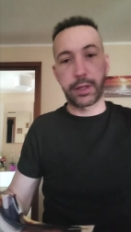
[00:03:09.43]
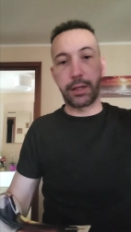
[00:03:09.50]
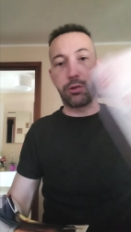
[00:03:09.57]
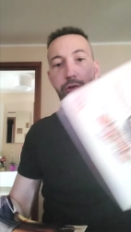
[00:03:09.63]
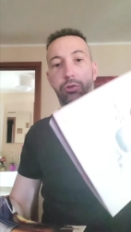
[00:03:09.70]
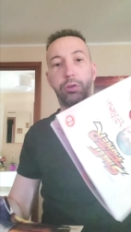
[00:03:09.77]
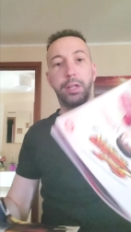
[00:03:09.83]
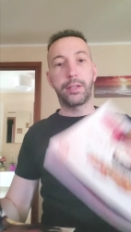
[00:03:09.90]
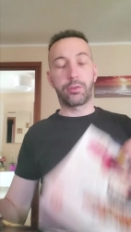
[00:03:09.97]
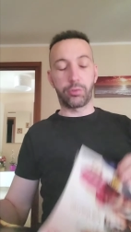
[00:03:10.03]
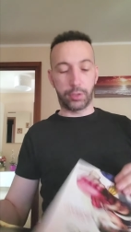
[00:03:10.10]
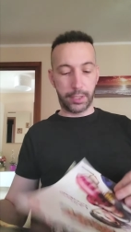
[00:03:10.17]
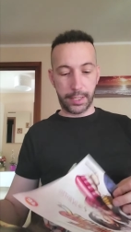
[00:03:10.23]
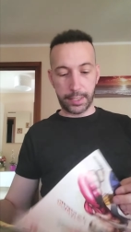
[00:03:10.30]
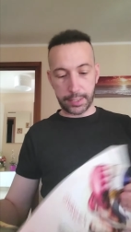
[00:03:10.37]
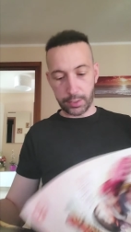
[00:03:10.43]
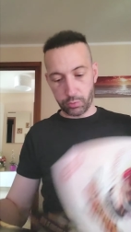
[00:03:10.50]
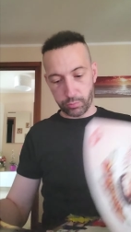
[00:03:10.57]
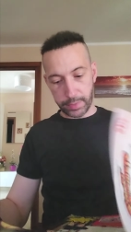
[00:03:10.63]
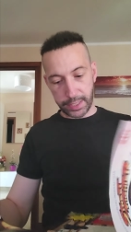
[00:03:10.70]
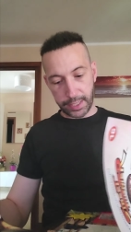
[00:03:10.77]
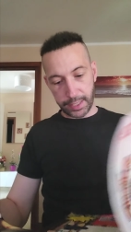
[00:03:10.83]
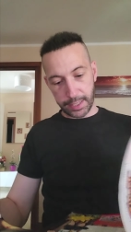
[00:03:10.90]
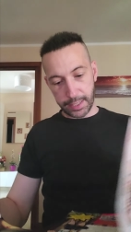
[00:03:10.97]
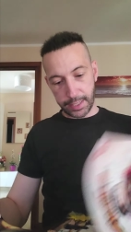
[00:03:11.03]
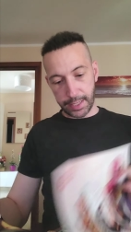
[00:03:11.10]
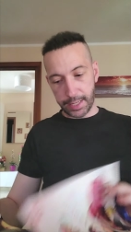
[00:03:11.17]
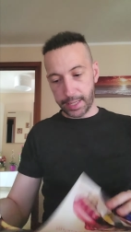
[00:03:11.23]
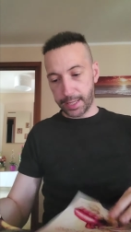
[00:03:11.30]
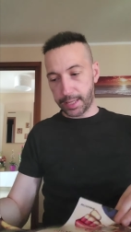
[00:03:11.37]
che non ho letto negli altri numeri,
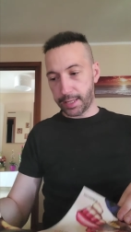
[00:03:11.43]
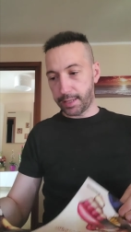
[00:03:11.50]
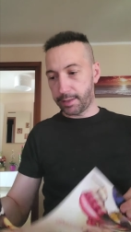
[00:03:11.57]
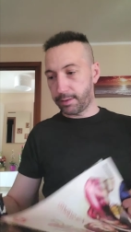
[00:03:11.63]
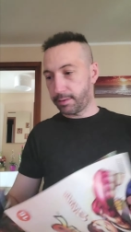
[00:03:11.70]
è